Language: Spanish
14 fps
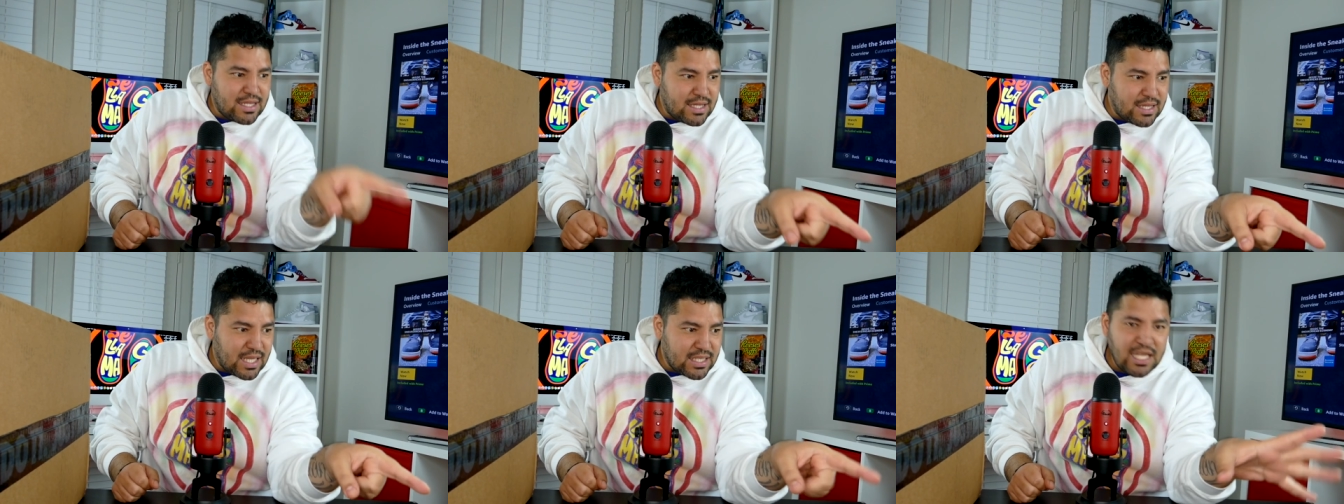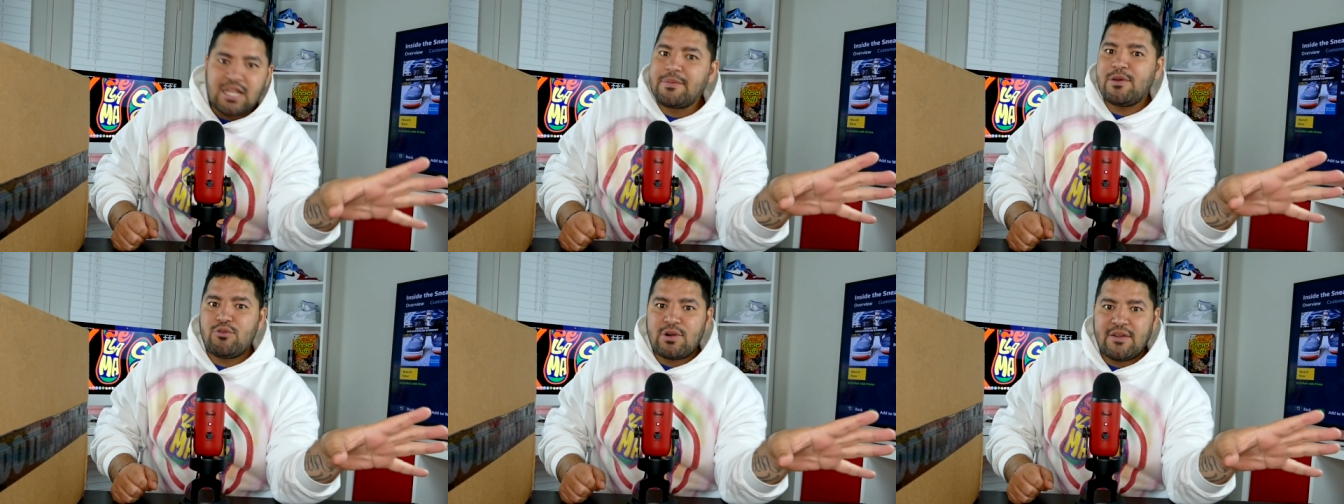te
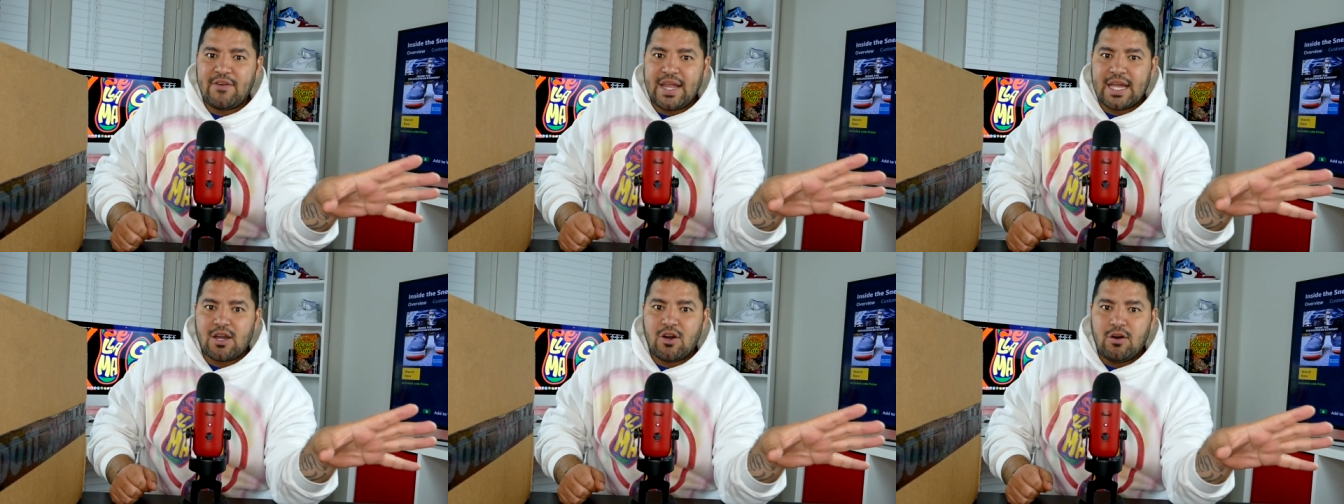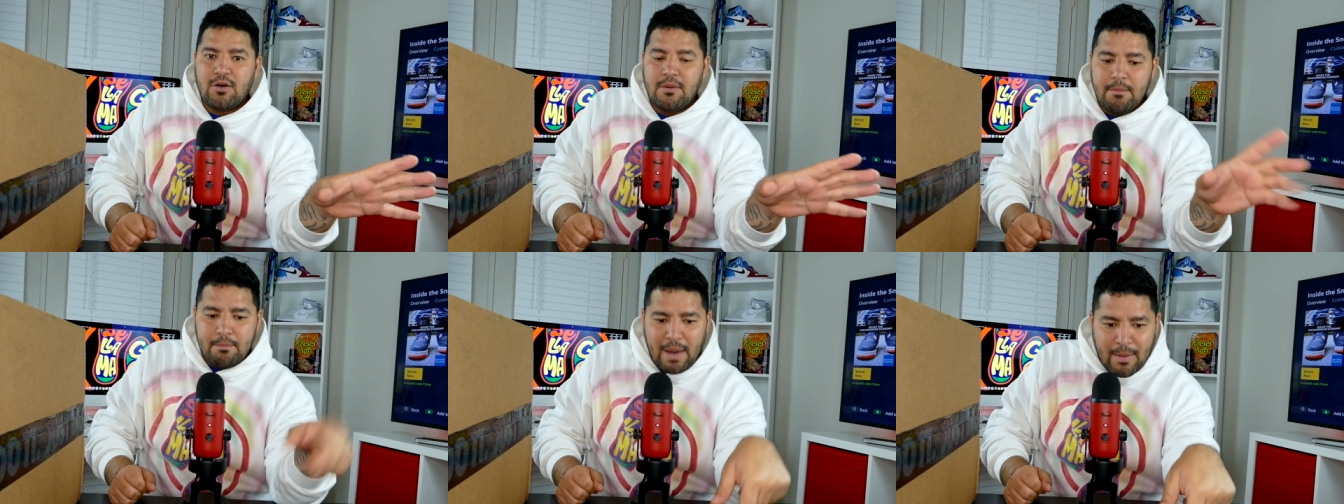sirve un refresco,
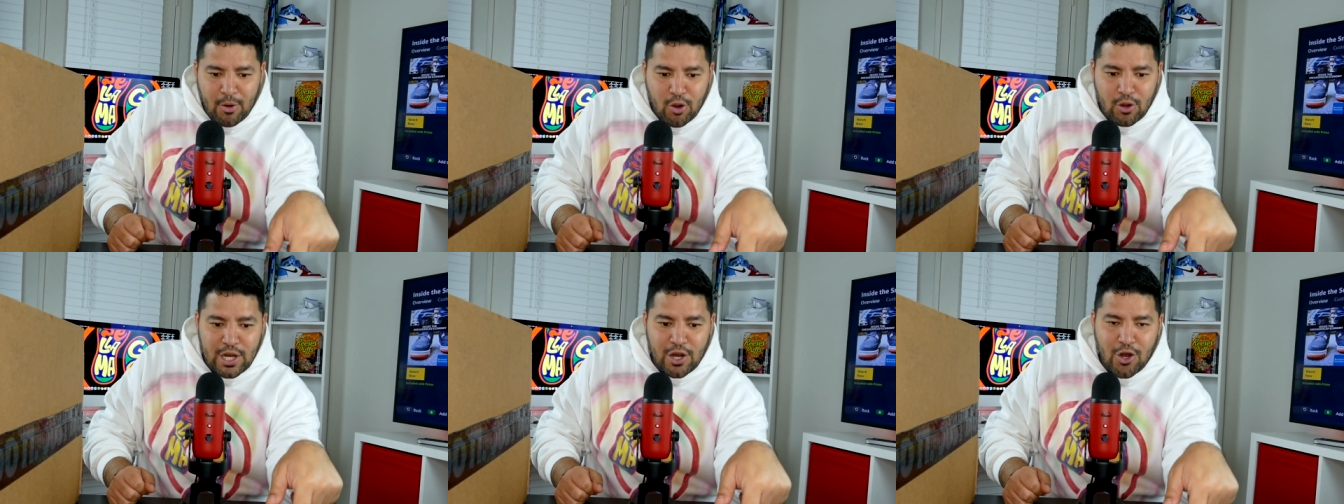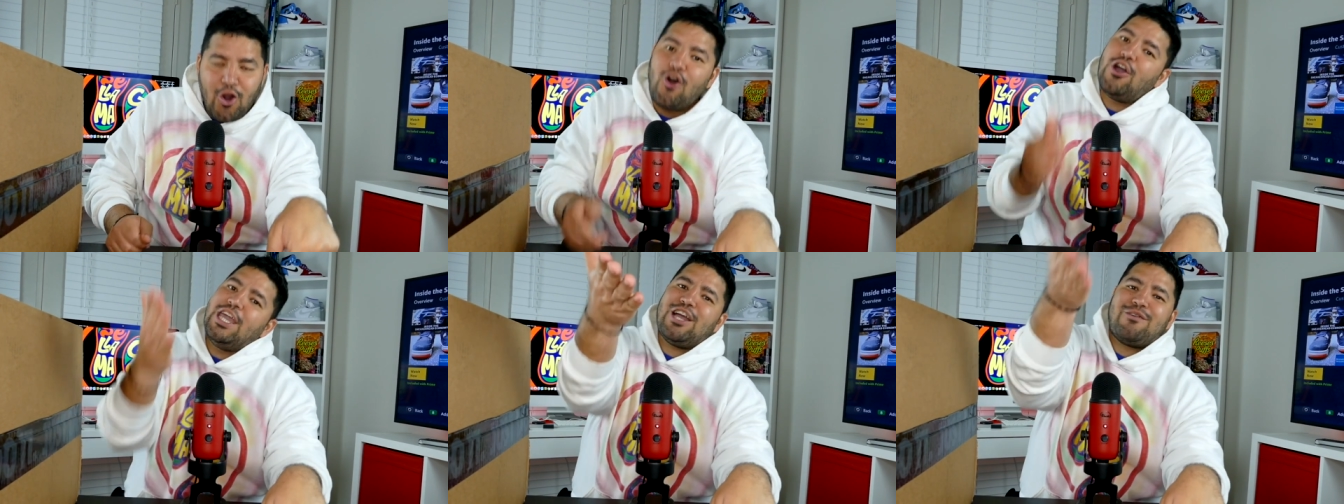vamos con el
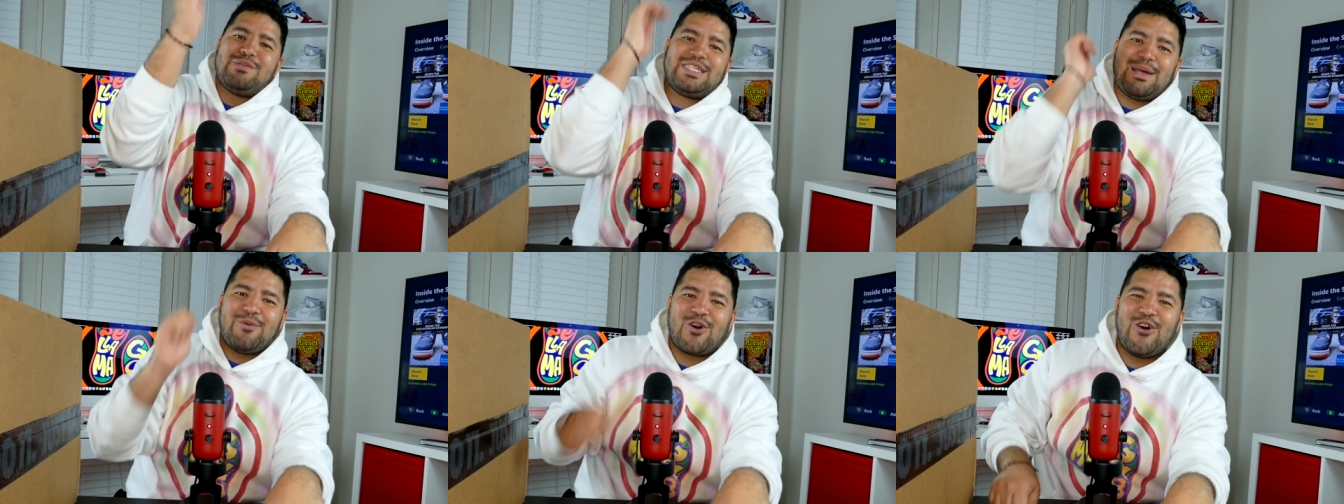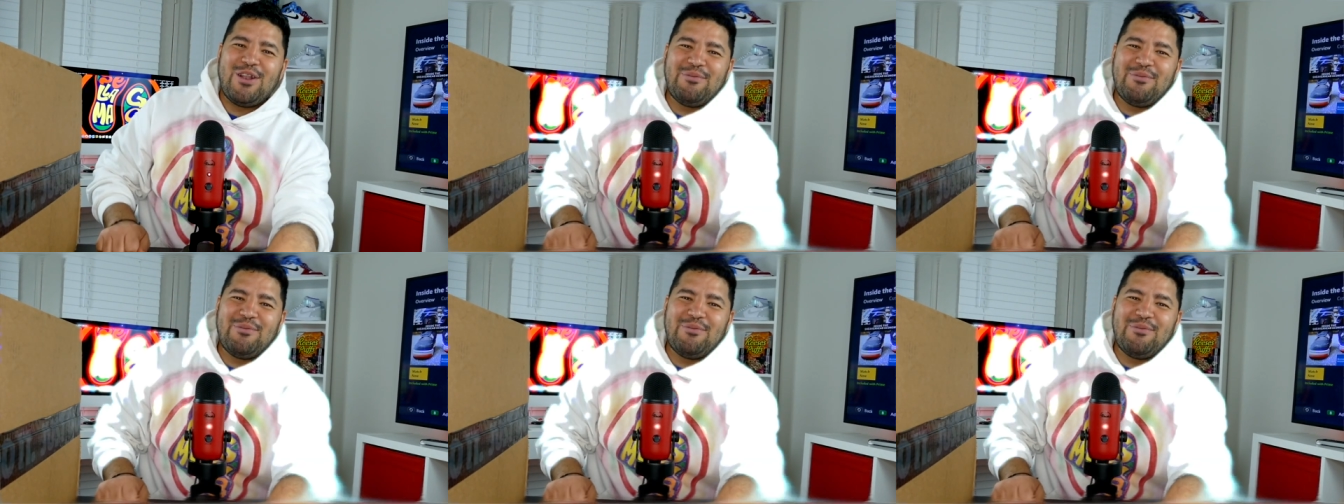logo y comenzamos con el